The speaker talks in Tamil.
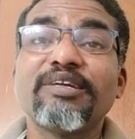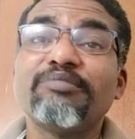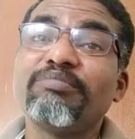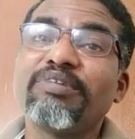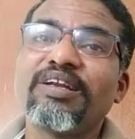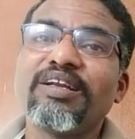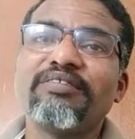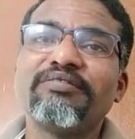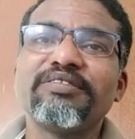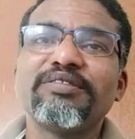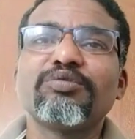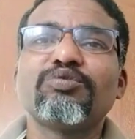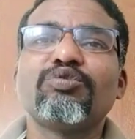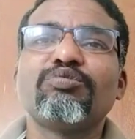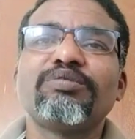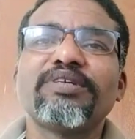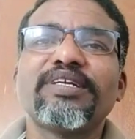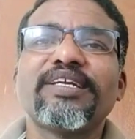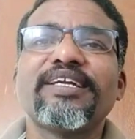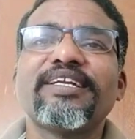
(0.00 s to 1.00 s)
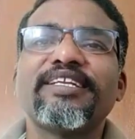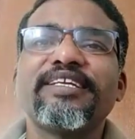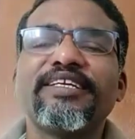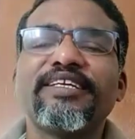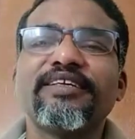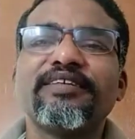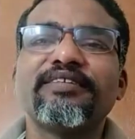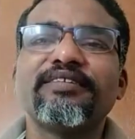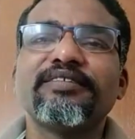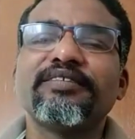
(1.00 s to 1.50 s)
நம்பரில் வந்து கூப்பிட்டு
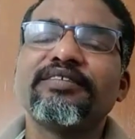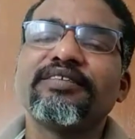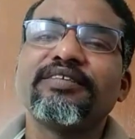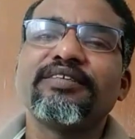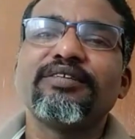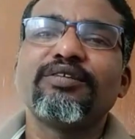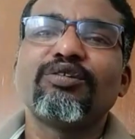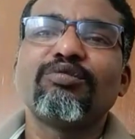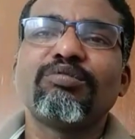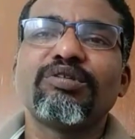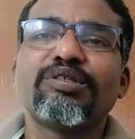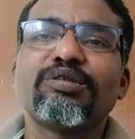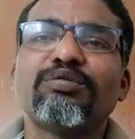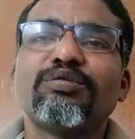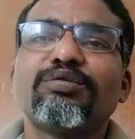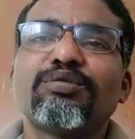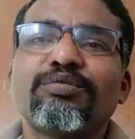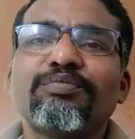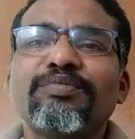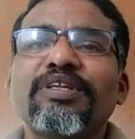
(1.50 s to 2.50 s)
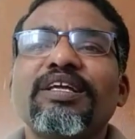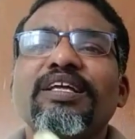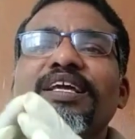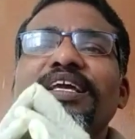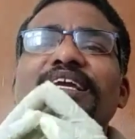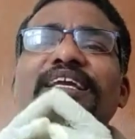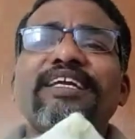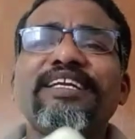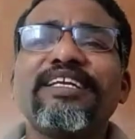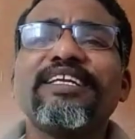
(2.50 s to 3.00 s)
கேட்டிங்க ரொம்ப சந்தோஷம்
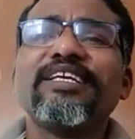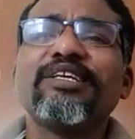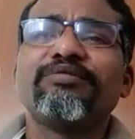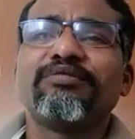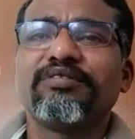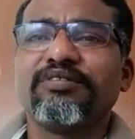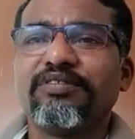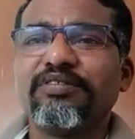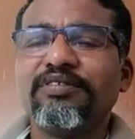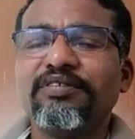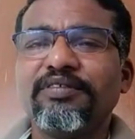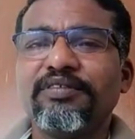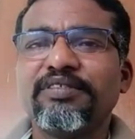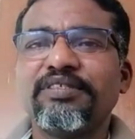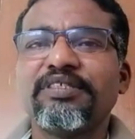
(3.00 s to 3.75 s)
இன்றைக்கி வந்து